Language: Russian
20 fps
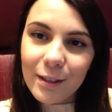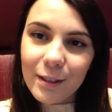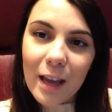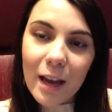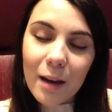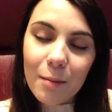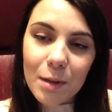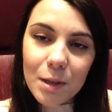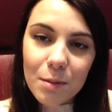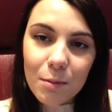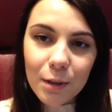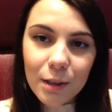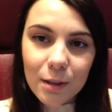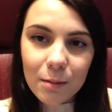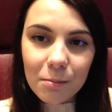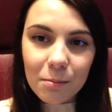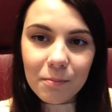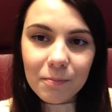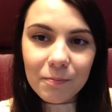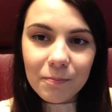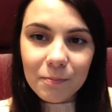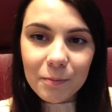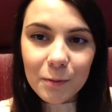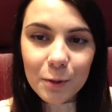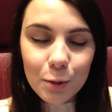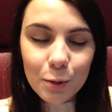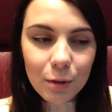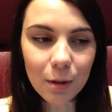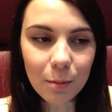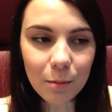Так, посмотрим,
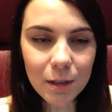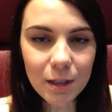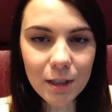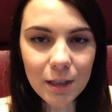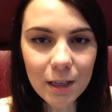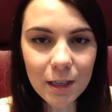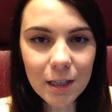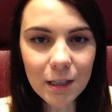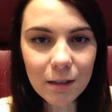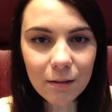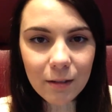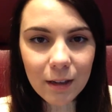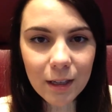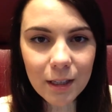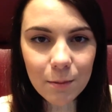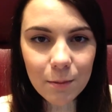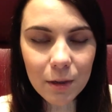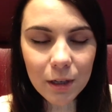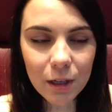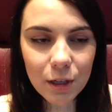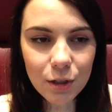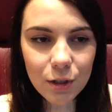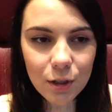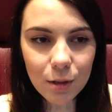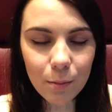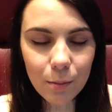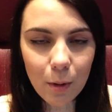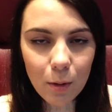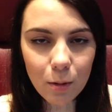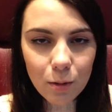что там интересного. Хотя, мне кажется,
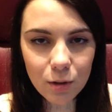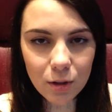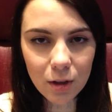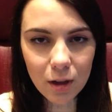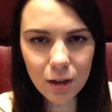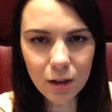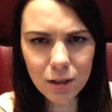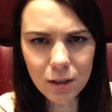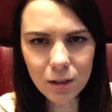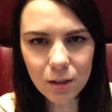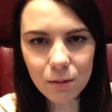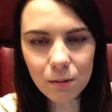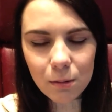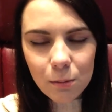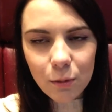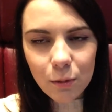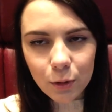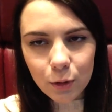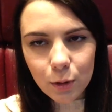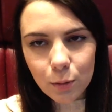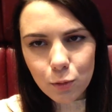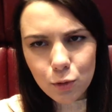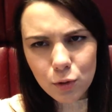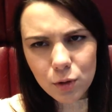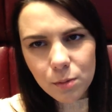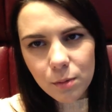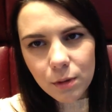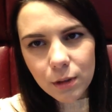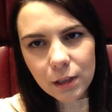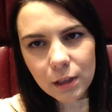это похоже на один из фильмов, который мы
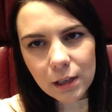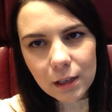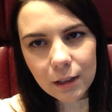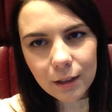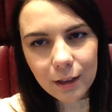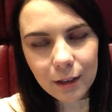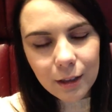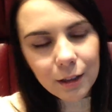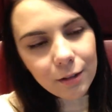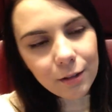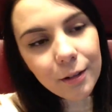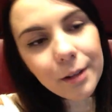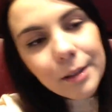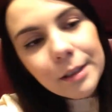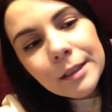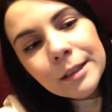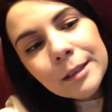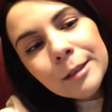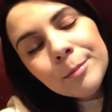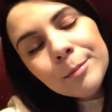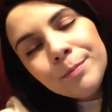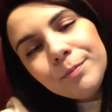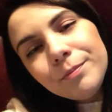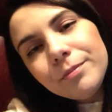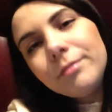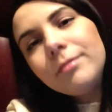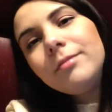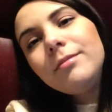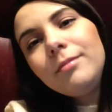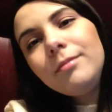уже смотрели до этого.
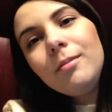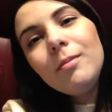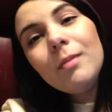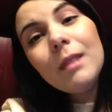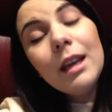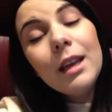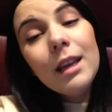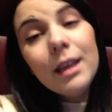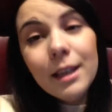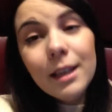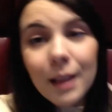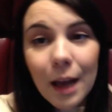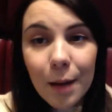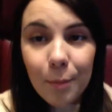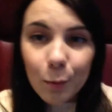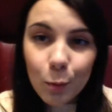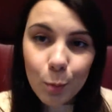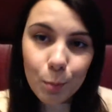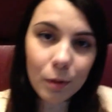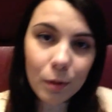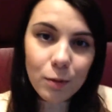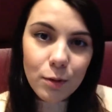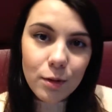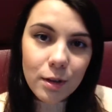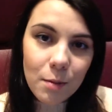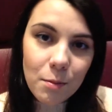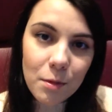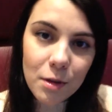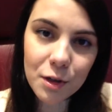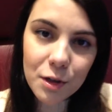И да, мы купили
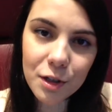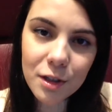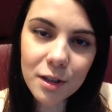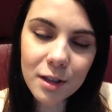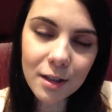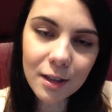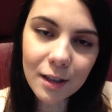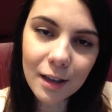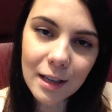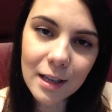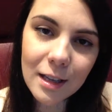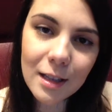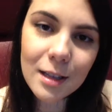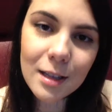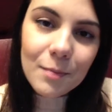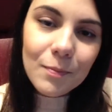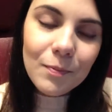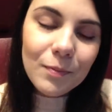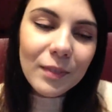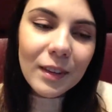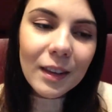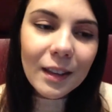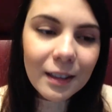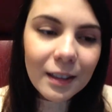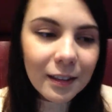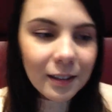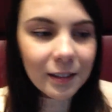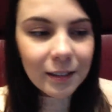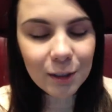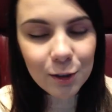все-таки мне джинсы, наконец.
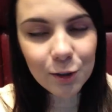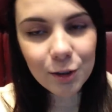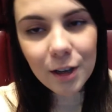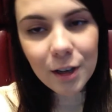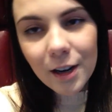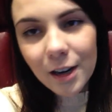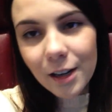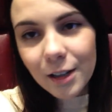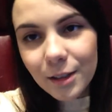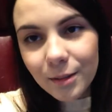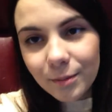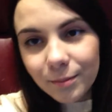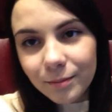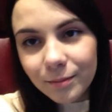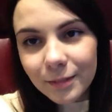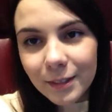Так что я рада.